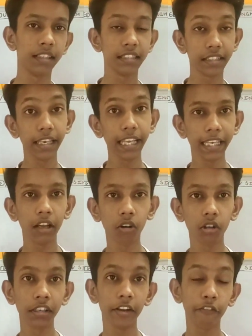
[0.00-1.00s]
किसी ने दिया
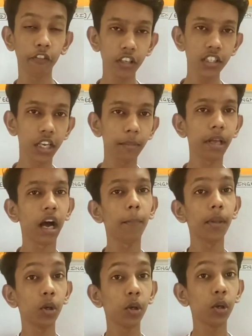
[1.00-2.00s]
होगा ये फर्स्ट टाइम यहाँ
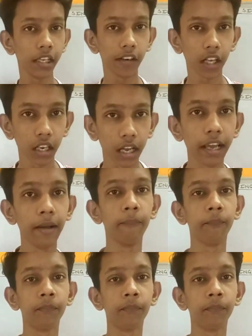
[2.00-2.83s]
पे होने वाला है